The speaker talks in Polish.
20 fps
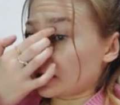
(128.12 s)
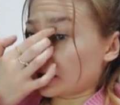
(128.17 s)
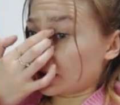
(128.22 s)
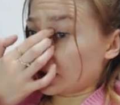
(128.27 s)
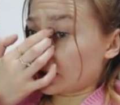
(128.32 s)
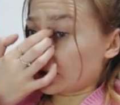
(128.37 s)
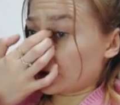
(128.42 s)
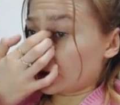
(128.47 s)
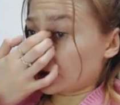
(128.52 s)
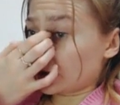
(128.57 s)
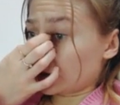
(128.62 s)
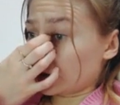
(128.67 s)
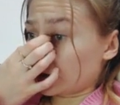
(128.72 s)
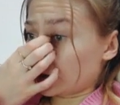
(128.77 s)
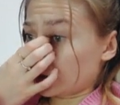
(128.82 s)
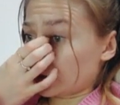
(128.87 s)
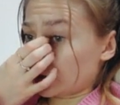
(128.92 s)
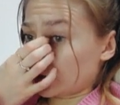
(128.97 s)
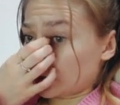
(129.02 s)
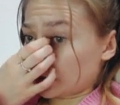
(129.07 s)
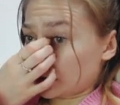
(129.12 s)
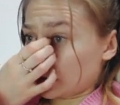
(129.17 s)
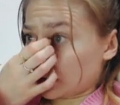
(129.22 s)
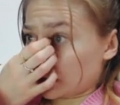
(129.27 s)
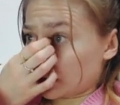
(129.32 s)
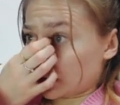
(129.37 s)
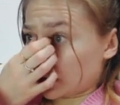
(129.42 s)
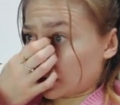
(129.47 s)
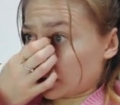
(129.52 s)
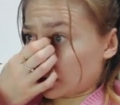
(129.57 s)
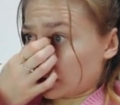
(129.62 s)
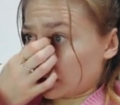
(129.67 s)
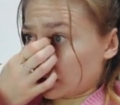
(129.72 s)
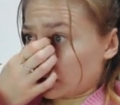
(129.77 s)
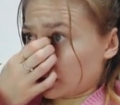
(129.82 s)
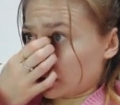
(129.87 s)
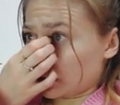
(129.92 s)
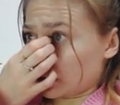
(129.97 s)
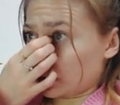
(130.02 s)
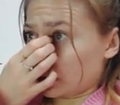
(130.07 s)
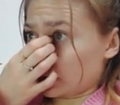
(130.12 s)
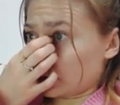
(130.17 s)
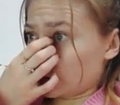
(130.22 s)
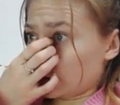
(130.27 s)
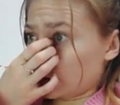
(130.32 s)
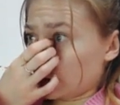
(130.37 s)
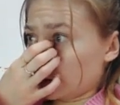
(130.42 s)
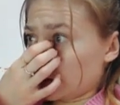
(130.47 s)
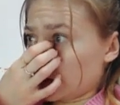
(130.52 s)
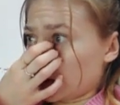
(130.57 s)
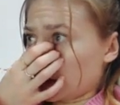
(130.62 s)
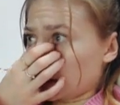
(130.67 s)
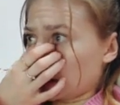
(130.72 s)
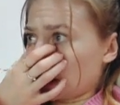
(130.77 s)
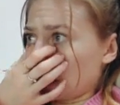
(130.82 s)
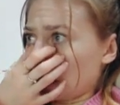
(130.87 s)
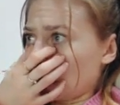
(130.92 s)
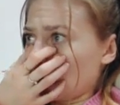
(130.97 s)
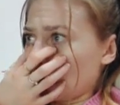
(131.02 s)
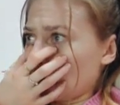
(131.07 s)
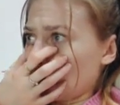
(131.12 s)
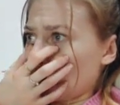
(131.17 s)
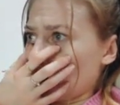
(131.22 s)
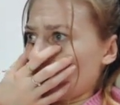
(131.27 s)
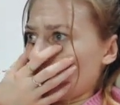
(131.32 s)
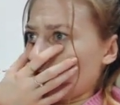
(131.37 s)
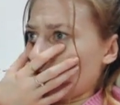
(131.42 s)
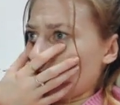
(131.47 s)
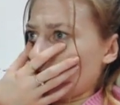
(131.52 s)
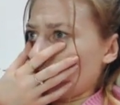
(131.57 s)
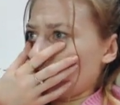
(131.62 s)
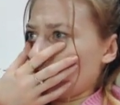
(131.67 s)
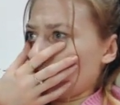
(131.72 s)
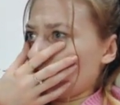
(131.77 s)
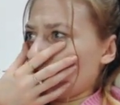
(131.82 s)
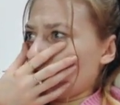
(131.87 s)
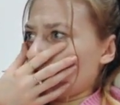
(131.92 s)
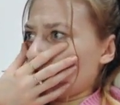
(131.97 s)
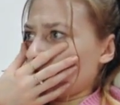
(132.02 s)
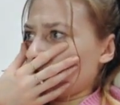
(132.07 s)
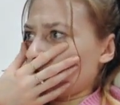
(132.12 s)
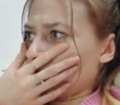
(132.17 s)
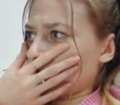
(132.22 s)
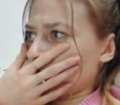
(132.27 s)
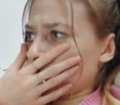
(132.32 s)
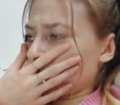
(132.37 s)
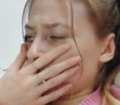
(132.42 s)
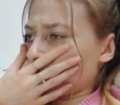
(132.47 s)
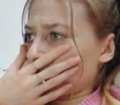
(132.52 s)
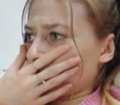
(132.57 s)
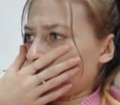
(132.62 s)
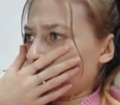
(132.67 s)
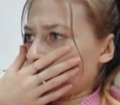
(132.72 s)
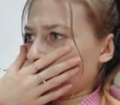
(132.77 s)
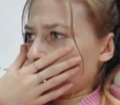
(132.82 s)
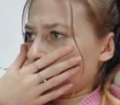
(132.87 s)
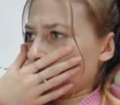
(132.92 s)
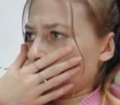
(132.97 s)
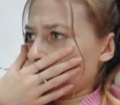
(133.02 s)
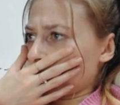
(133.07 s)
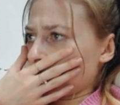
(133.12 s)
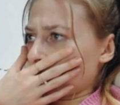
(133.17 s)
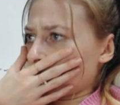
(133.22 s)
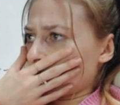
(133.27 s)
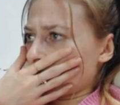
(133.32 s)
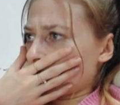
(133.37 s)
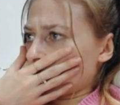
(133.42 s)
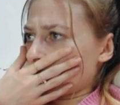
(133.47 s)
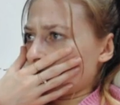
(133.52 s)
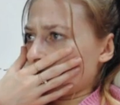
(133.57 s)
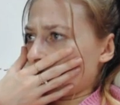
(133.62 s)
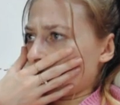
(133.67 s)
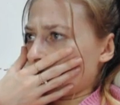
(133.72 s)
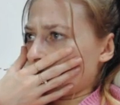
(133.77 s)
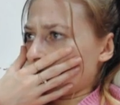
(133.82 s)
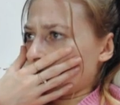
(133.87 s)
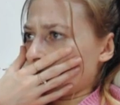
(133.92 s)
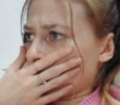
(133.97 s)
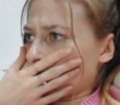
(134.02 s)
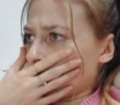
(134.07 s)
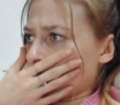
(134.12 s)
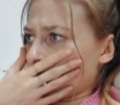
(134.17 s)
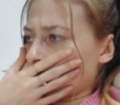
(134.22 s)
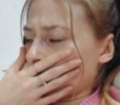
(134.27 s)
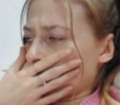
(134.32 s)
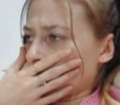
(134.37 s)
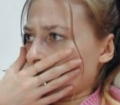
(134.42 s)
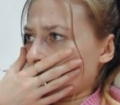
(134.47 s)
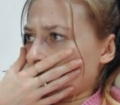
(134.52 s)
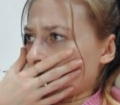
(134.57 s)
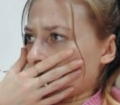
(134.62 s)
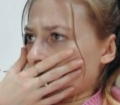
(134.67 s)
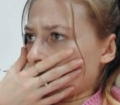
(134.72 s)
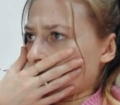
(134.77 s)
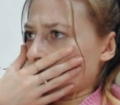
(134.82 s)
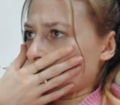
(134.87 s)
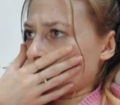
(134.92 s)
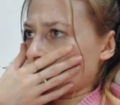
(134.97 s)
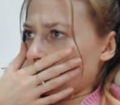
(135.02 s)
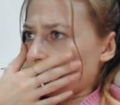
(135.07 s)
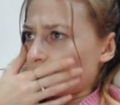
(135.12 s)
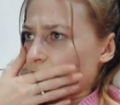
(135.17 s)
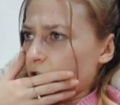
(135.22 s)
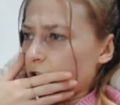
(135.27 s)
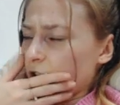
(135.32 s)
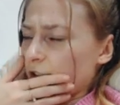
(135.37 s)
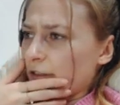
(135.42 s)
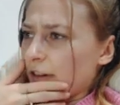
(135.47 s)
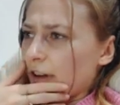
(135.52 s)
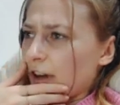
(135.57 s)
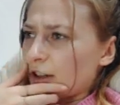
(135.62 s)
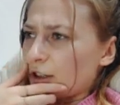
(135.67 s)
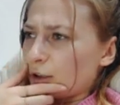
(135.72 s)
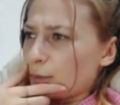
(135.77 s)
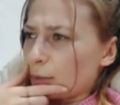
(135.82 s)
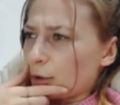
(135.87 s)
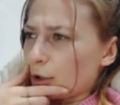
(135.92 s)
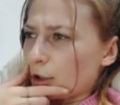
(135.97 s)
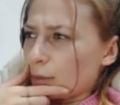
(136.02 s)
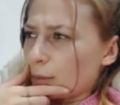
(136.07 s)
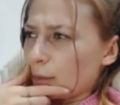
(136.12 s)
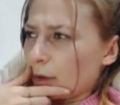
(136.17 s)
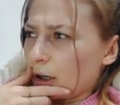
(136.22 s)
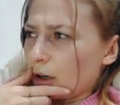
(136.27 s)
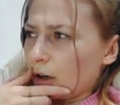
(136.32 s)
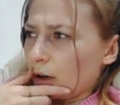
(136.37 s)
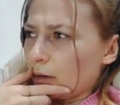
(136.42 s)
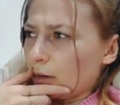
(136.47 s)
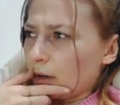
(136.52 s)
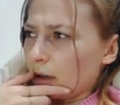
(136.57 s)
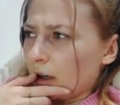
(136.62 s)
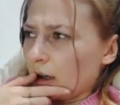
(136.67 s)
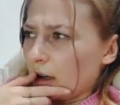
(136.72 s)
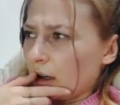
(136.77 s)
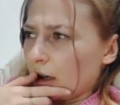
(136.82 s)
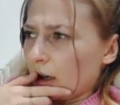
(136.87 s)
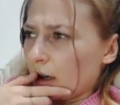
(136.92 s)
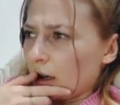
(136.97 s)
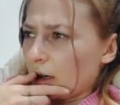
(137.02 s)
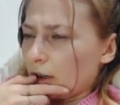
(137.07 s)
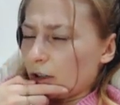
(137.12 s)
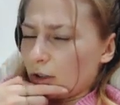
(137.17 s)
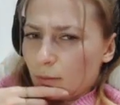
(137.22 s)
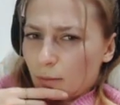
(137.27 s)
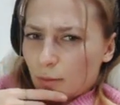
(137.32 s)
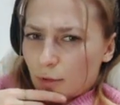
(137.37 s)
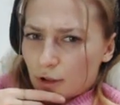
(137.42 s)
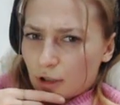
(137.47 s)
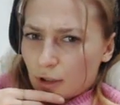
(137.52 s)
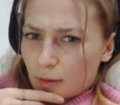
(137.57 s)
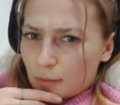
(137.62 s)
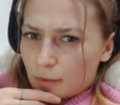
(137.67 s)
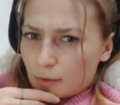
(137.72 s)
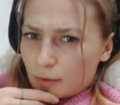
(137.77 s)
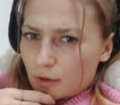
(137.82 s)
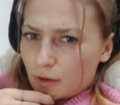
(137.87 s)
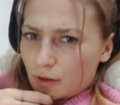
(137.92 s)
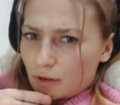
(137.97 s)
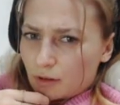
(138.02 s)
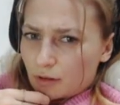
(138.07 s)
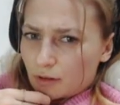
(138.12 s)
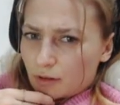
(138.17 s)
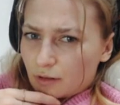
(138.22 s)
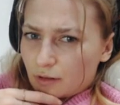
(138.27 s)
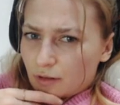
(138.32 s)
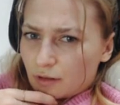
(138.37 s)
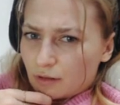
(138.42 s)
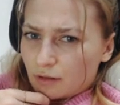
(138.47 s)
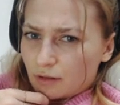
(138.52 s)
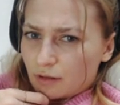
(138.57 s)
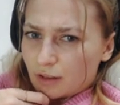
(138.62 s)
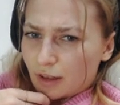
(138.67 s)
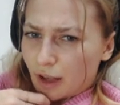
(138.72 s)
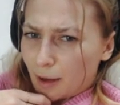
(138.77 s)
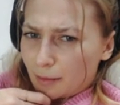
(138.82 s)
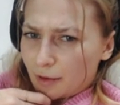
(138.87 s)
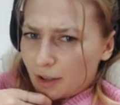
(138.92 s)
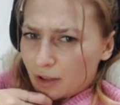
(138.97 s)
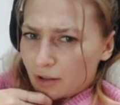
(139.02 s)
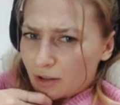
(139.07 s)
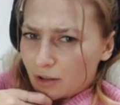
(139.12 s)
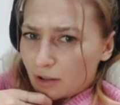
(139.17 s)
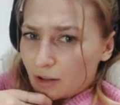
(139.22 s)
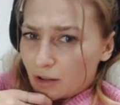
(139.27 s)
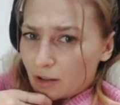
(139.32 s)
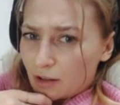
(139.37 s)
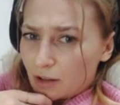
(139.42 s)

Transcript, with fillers: czekajcie. Yy, tego, tu są tak. Odmówiłam Chloe 44. Uszanowałaś prośbę Chloe? Ją można było zabić?